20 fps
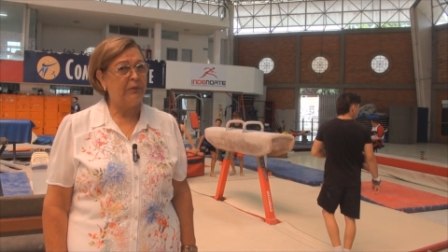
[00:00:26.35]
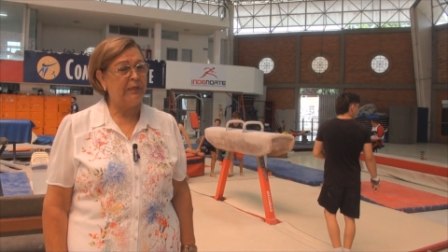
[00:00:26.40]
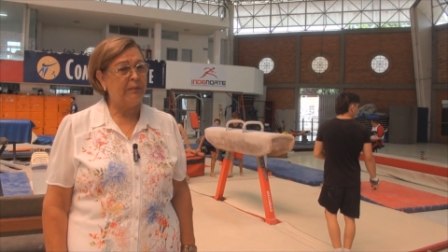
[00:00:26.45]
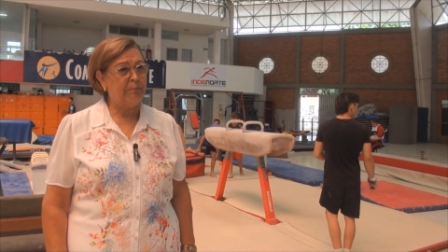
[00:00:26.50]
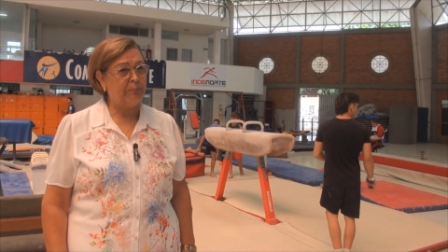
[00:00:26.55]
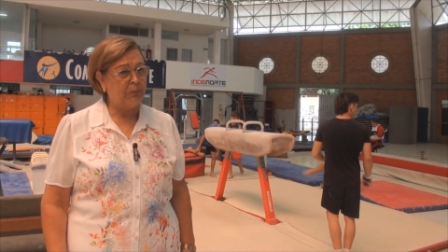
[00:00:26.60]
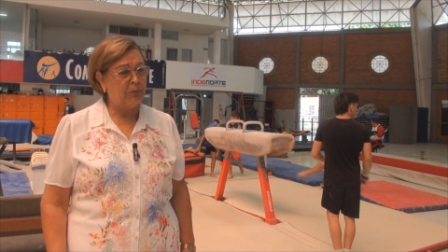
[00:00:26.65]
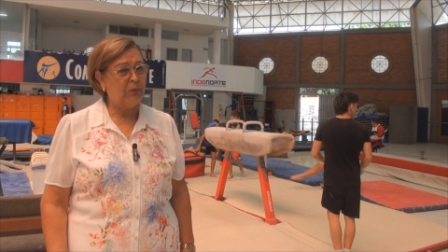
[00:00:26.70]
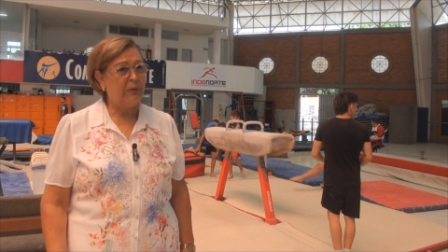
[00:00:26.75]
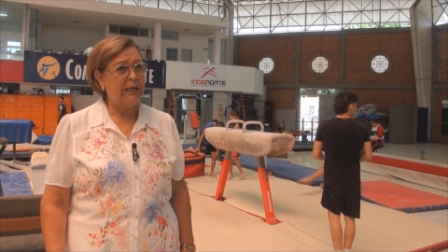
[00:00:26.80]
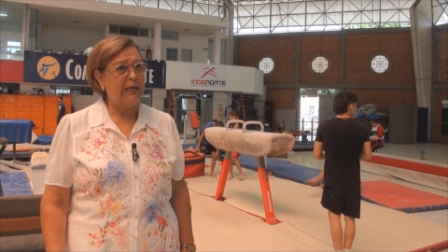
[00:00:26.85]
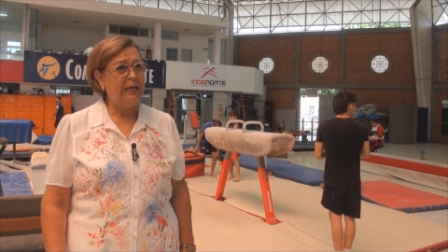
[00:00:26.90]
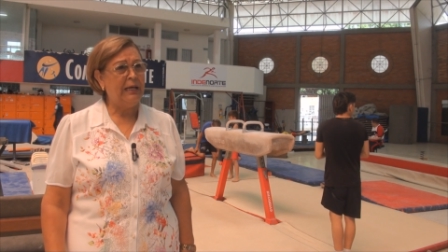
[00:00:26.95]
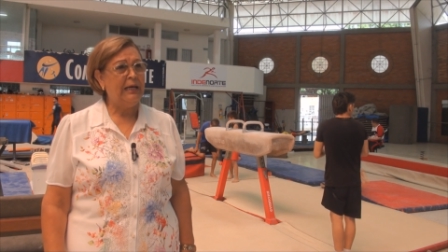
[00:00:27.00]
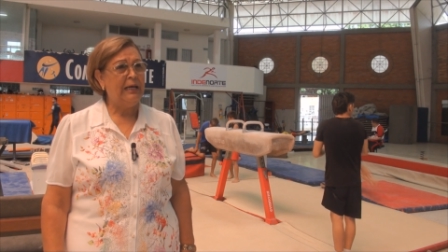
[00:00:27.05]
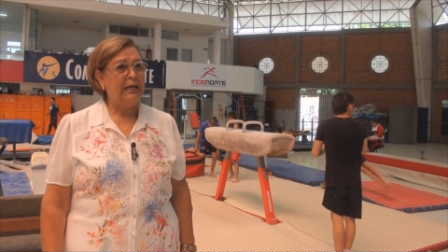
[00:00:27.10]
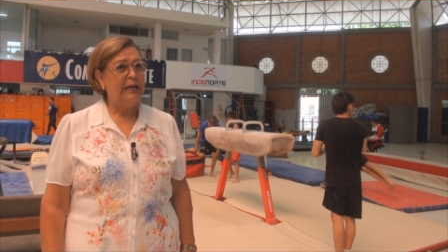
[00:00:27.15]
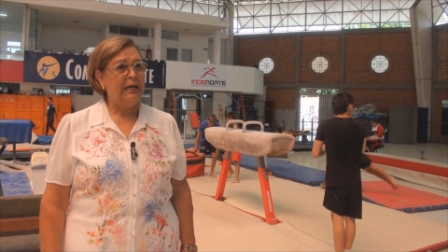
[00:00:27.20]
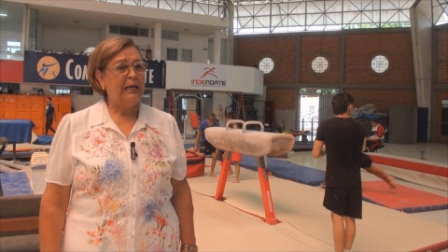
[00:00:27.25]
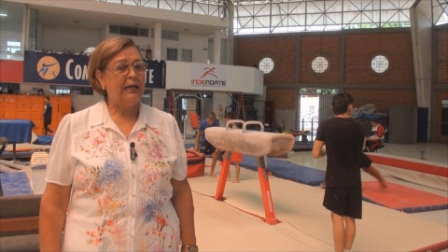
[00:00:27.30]
buen empuje
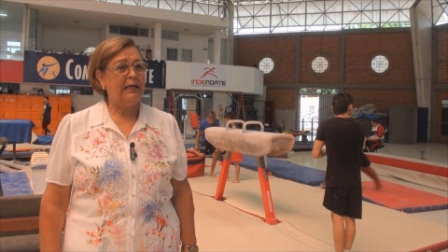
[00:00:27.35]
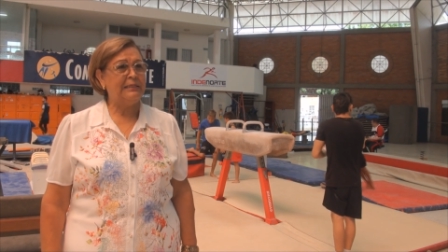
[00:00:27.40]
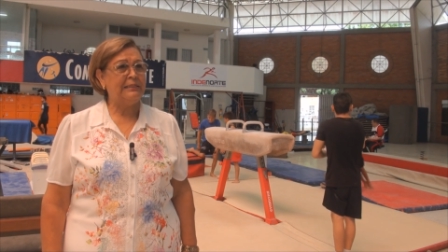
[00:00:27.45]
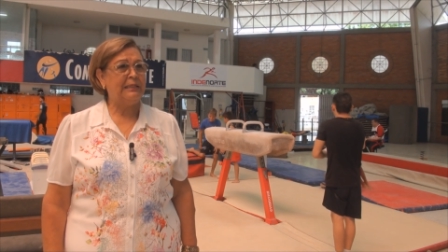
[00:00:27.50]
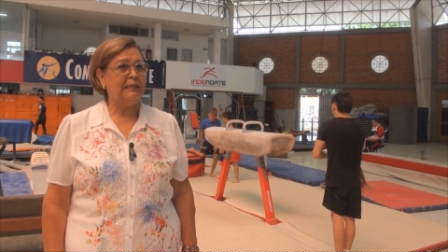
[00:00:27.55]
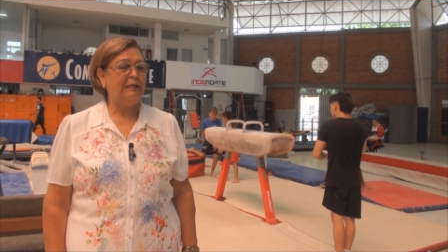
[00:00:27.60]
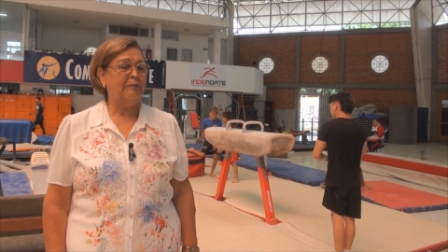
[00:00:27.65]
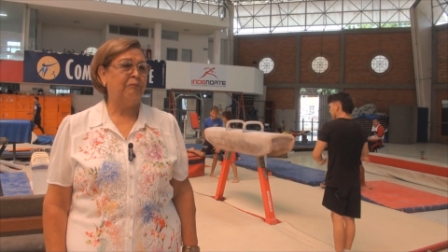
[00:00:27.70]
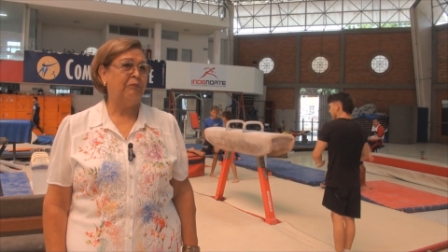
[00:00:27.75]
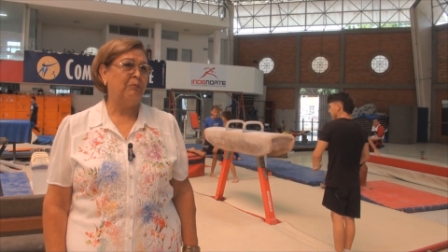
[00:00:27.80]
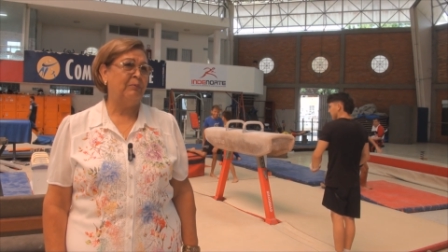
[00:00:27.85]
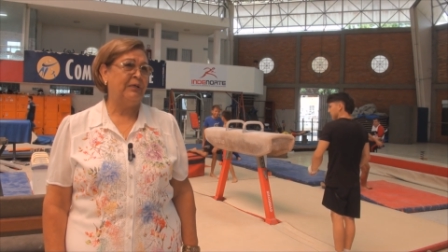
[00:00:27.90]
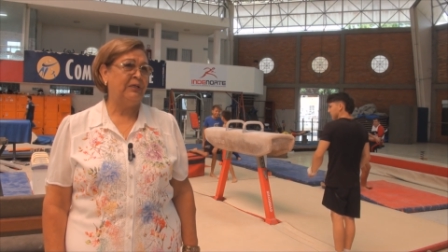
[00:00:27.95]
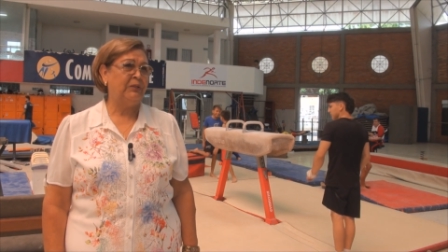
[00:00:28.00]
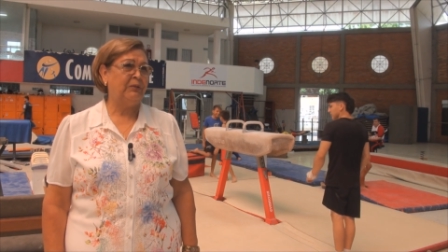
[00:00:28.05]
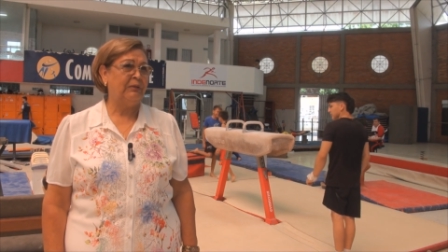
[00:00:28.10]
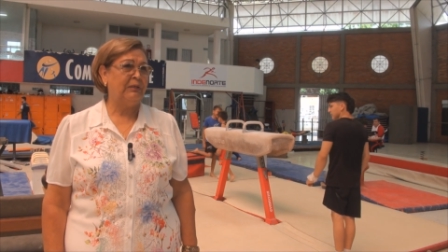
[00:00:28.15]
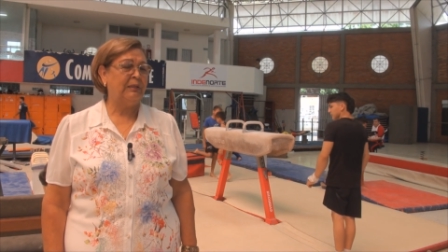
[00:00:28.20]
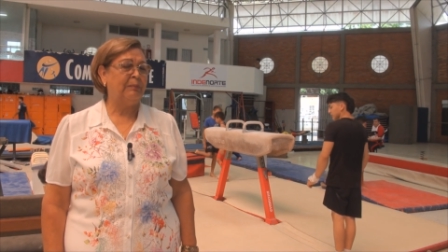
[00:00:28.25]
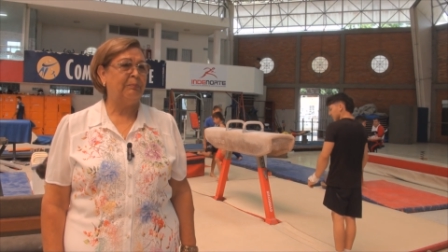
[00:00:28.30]
hacia el
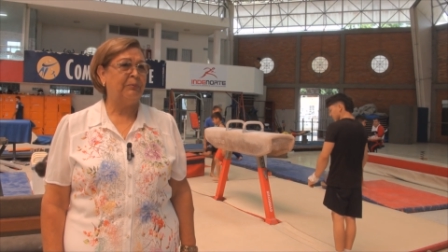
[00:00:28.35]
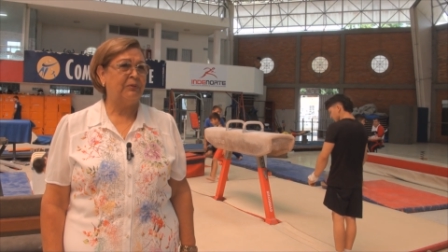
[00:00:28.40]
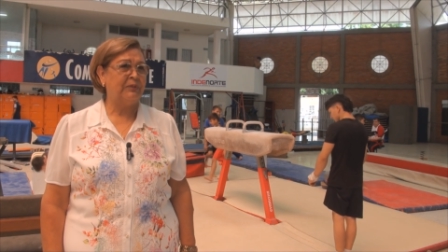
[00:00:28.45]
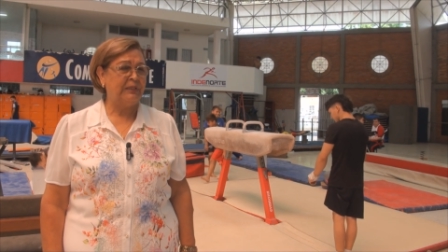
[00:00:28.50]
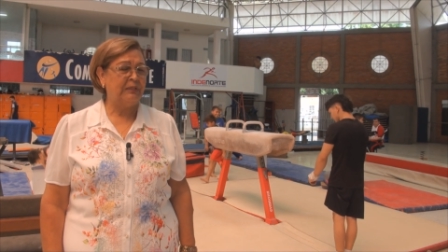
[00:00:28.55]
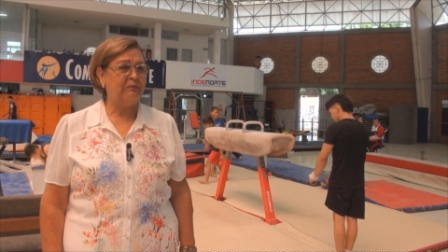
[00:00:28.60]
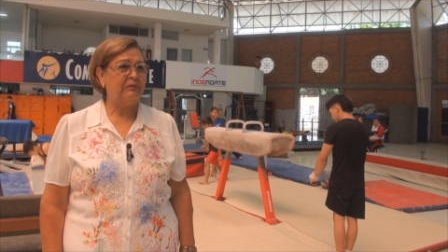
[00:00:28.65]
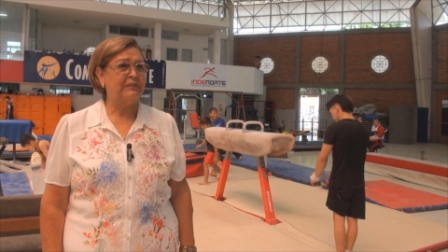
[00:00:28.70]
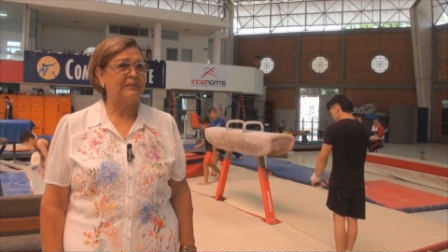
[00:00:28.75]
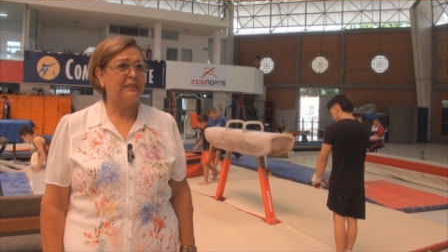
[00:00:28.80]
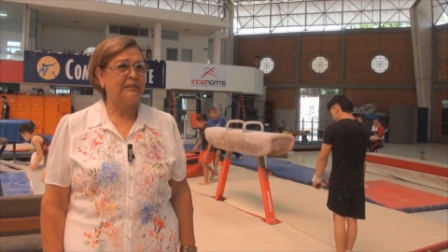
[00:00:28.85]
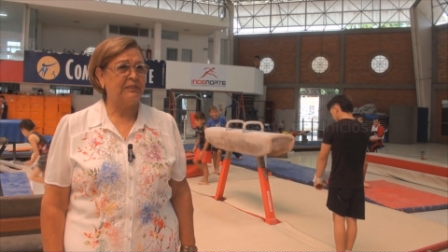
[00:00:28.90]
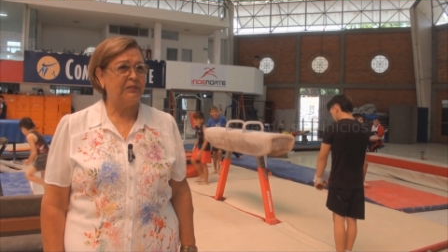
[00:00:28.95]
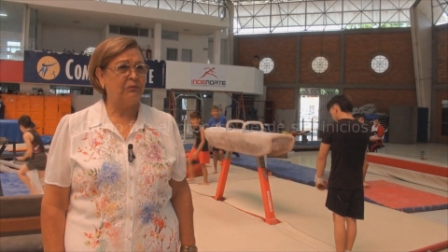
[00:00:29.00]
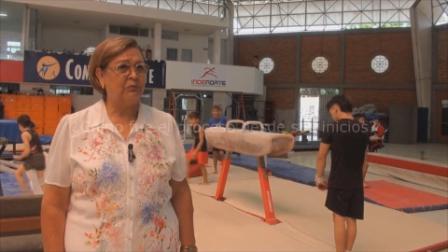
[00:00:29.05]
fomento del deporte en nuestra